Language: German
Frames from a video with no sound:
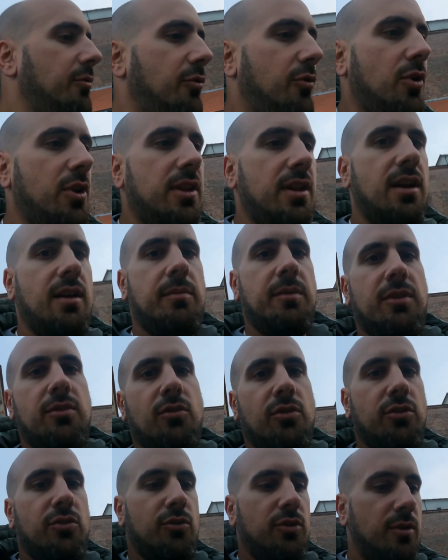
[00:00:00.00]
Vorne habe ich
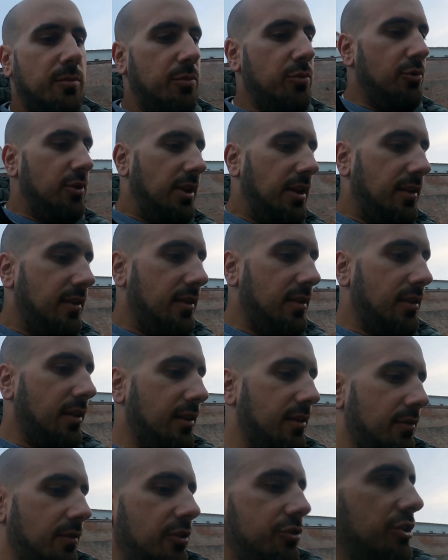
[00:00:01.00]
noch so eine Bühne gesehen, da
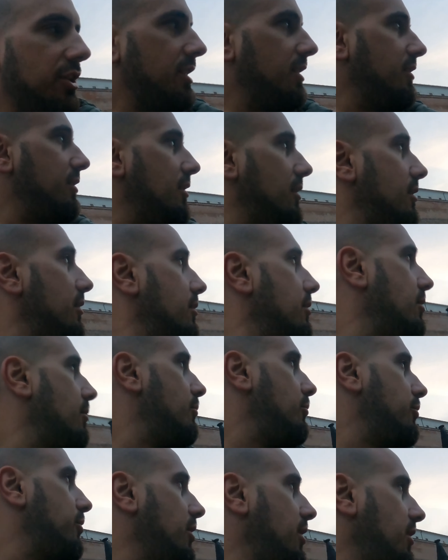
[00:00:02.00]
sind wahrscheinlich diese
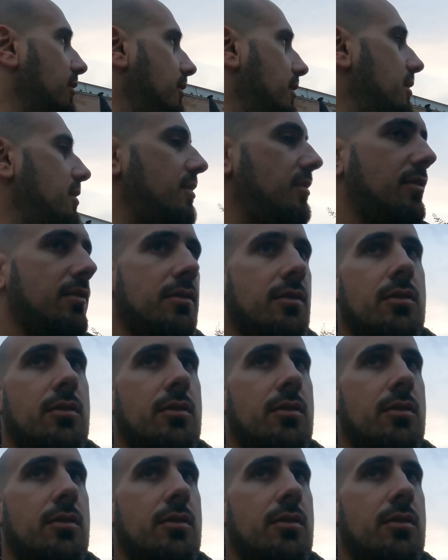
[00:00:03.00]
Musikevents.